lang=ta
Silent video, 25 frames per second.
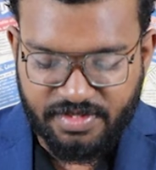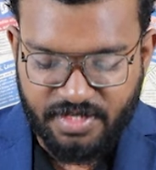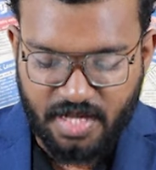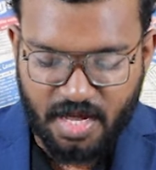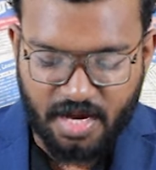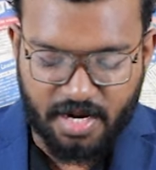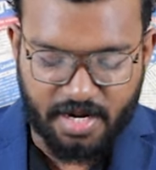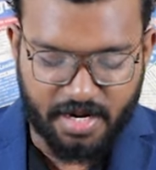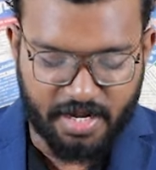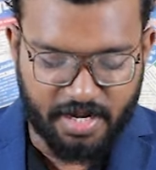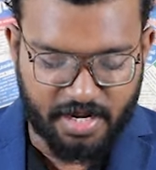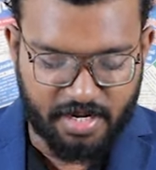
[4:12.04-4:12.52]

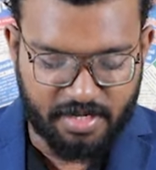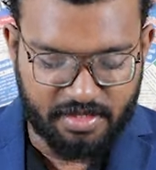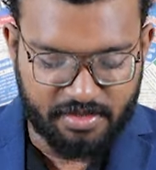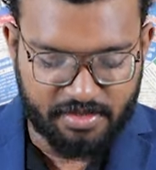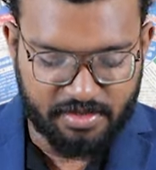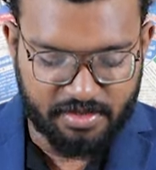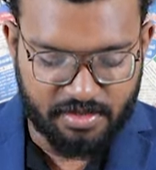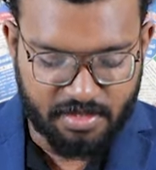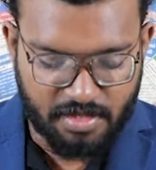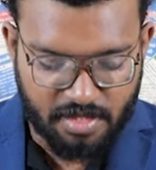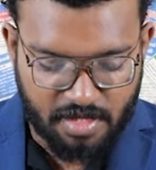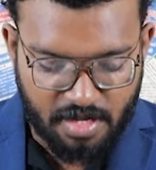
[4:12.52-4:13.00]
விசாரணைகள்
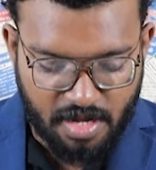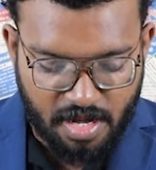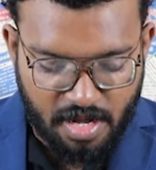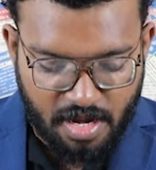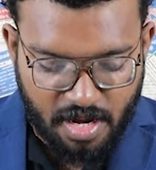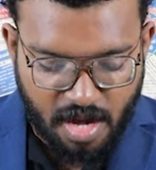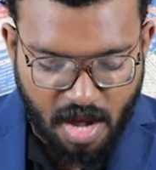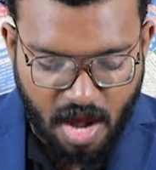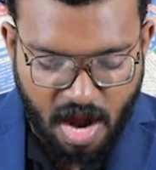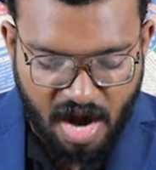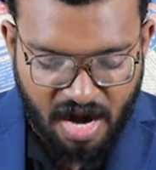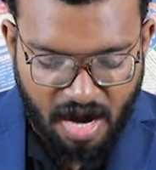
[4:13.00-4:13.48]

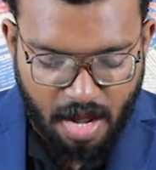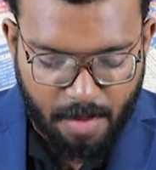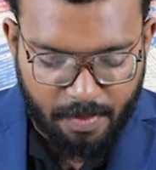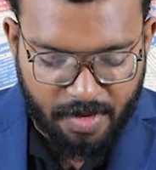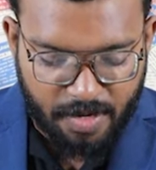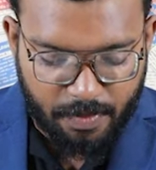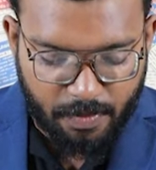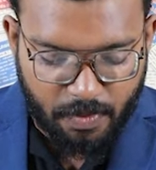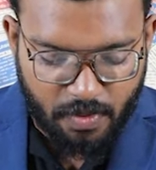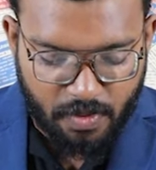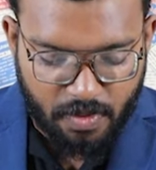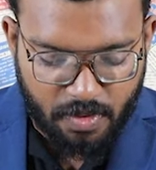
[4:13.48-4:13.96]

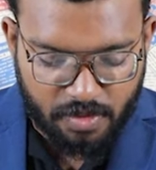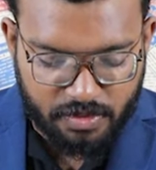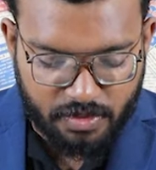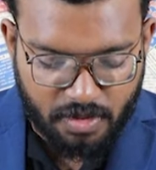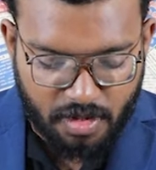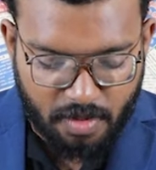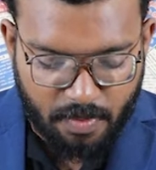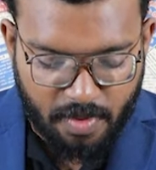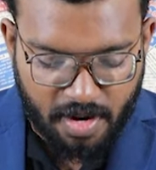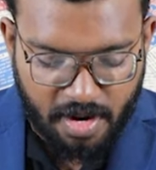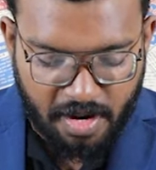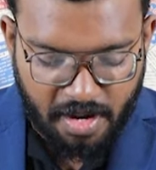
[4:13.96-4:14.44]
காணாமல் போனோர்
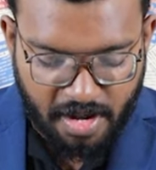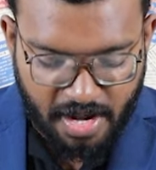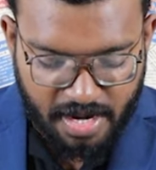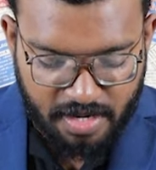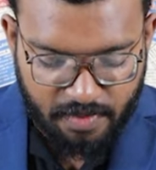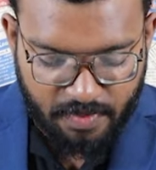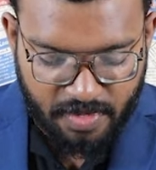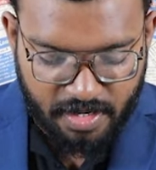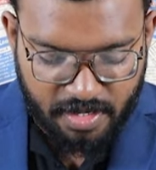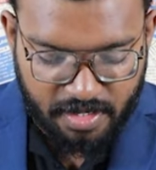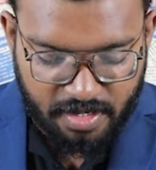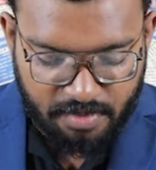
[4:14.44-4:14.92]
தொடர்பான
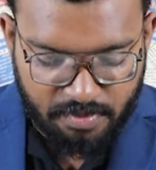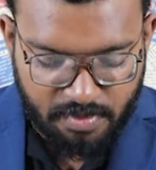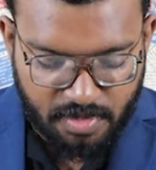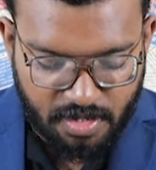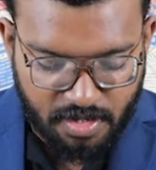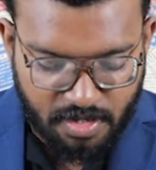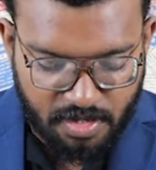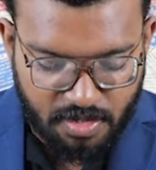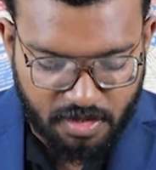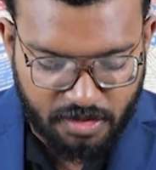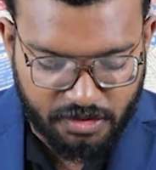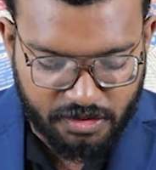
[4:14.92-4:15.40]
அலுவலகம்
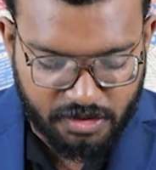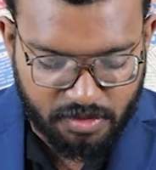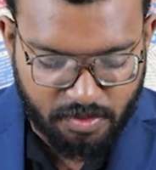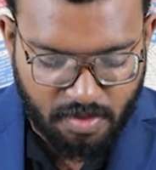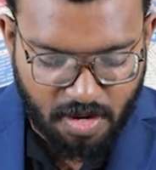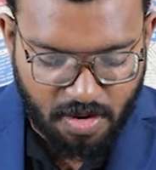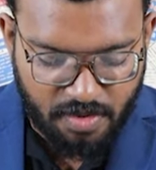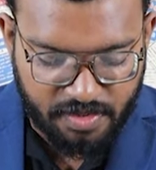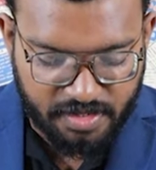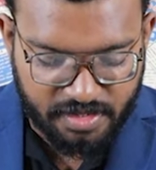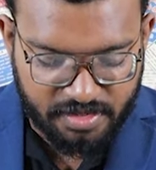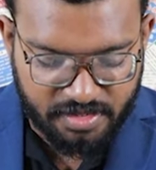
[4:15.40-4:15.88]
கிளிநொச்சி
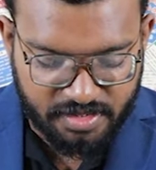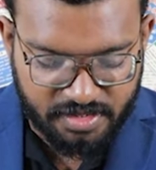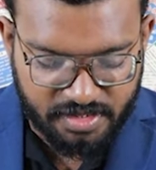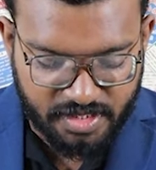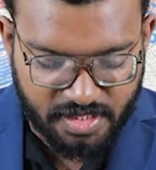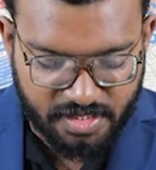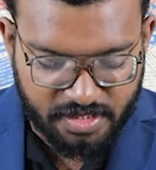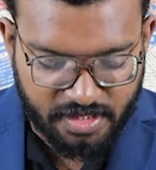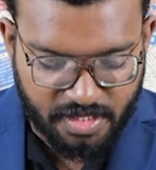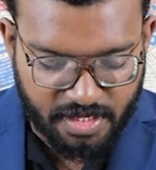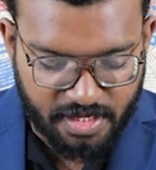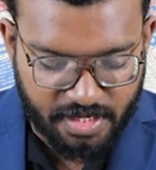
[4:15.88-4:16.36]
மாவட்டத்தைச்
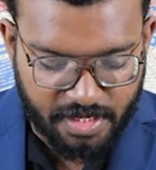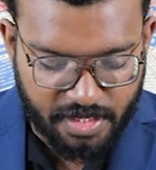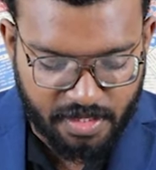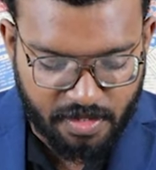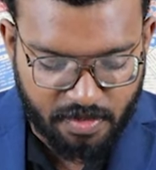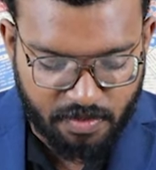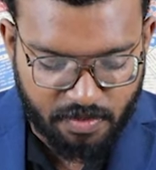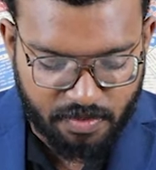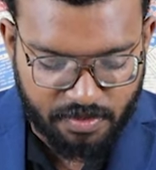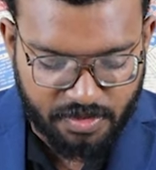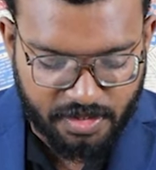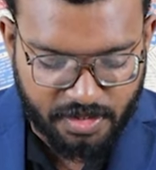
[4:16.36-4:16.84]
சேர்ந்த
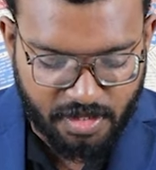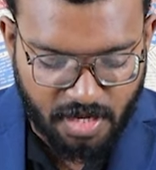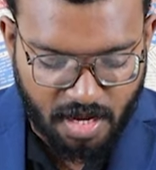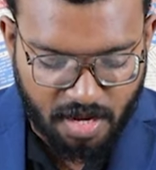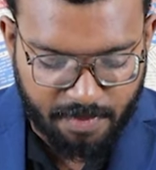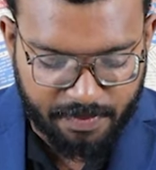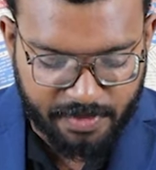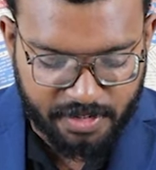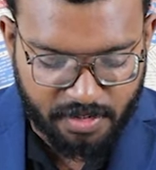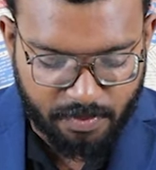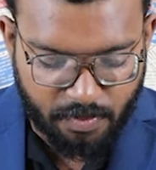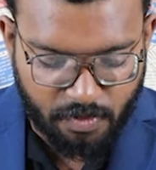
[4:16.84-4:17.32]
இருநூற்றி
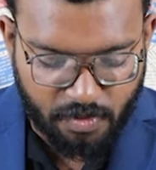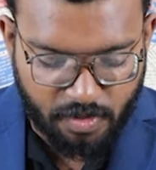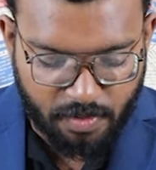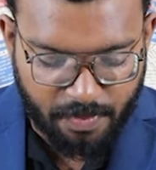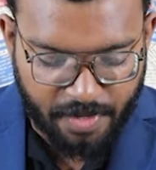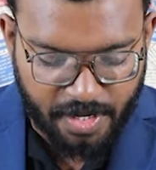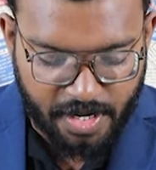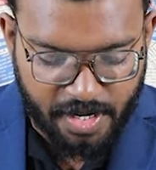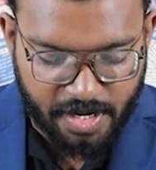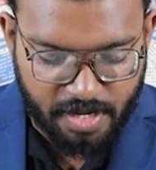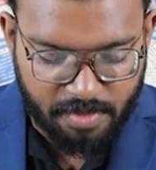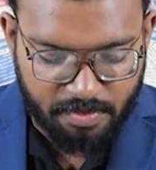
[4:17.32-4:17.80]
நாற்பத்தி மூன்று
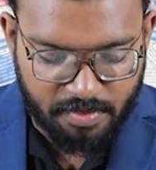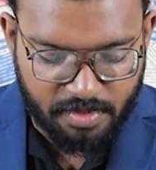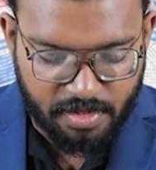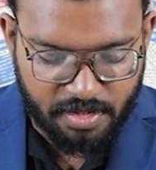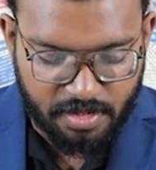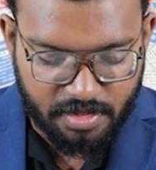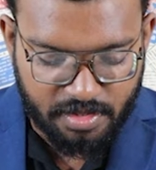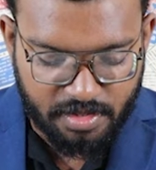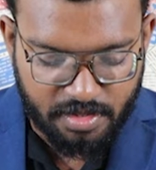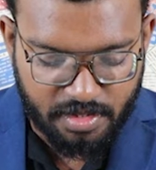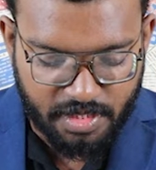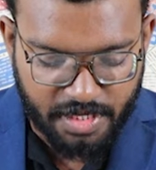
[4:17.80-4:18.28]
பேரிடம்
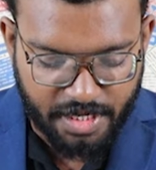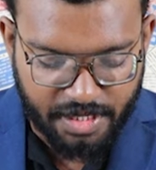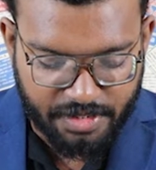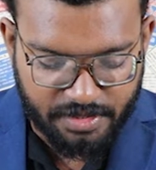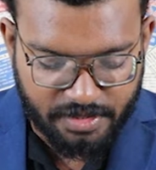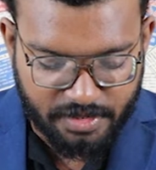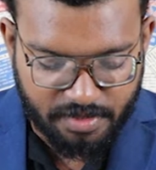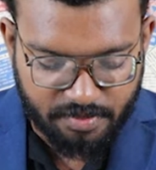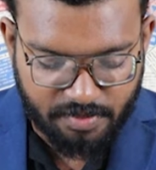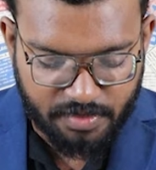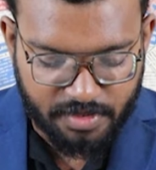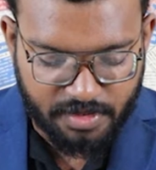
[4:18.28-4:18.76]

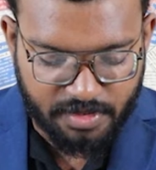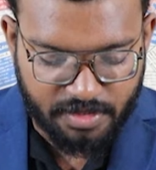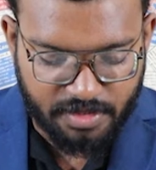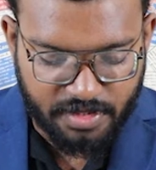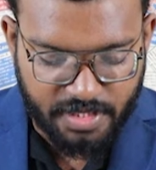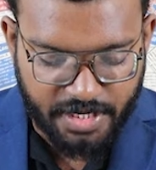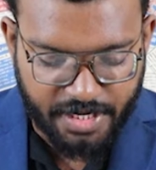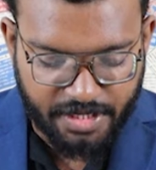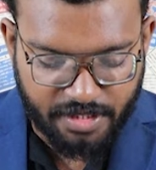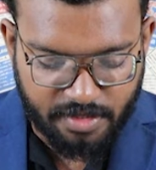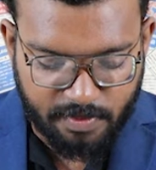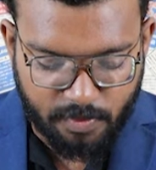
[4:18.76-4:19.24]
நேற்றும்
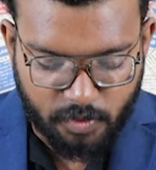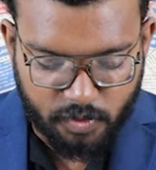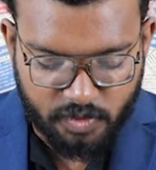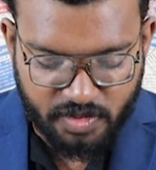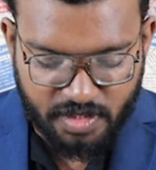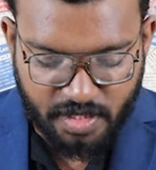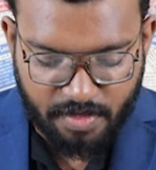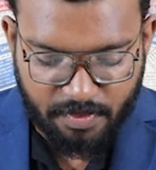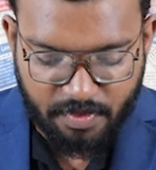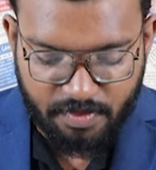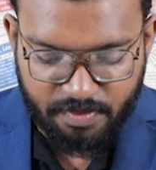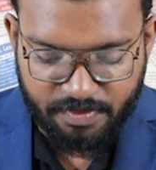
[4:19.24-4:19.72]
நேற்று
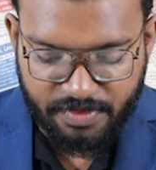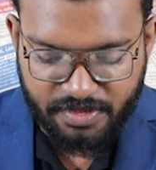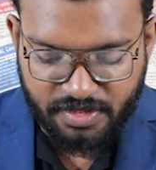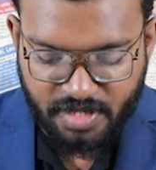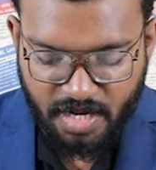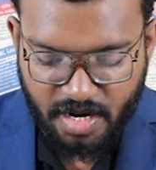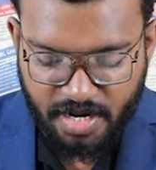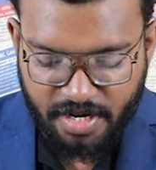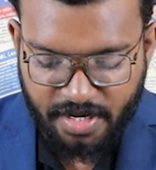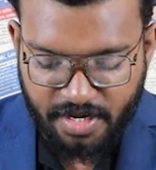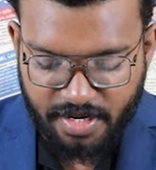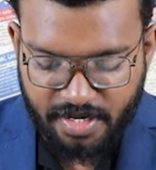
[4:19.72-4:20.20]
முன்தினமும்
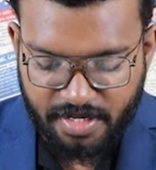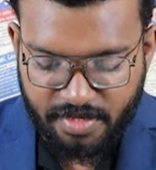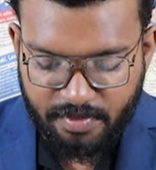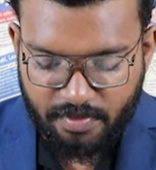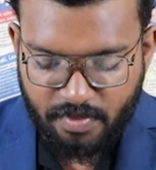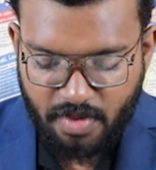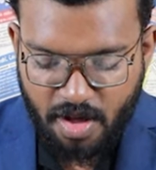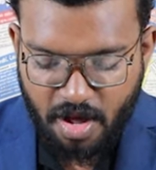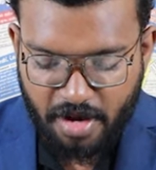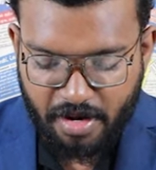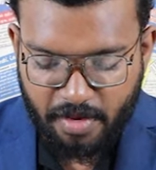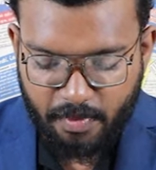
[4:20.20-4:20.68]

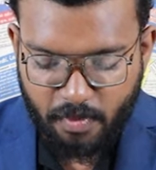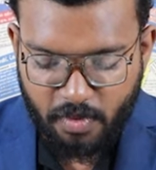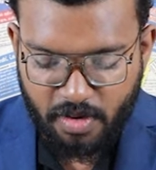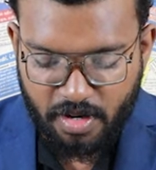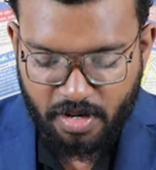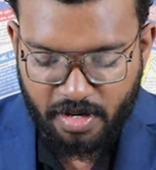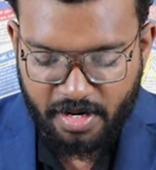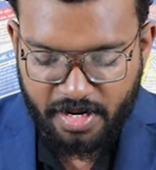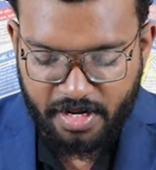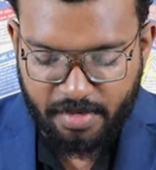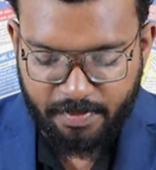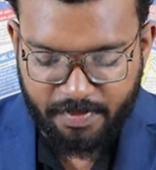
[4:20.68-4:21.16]
விசாரணைகளையும்
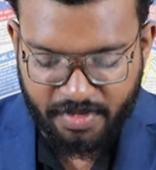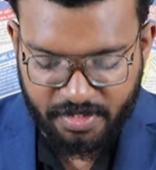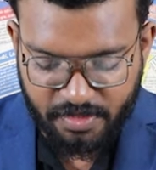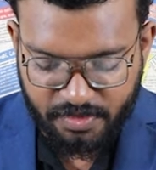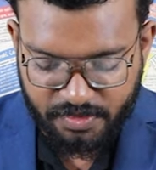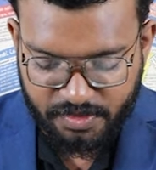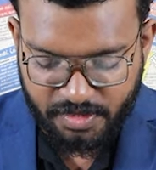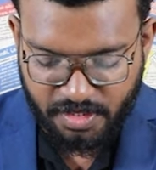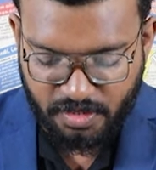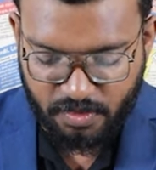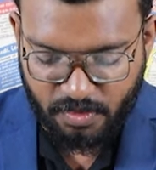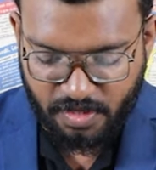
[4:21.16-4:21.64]
வாக்குமூலங்களையும்
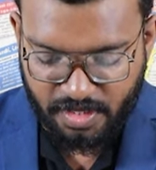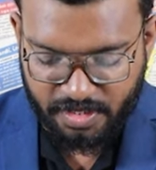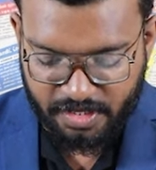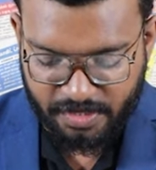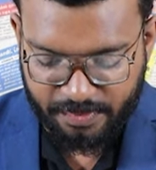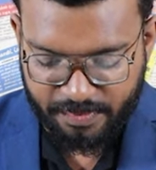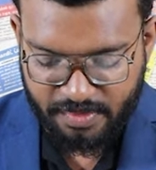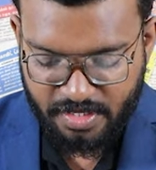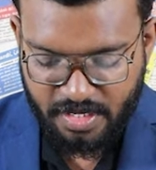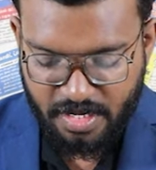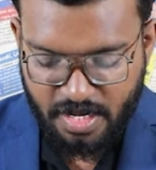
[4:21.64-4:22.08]
பதிவு செய்துள்ளது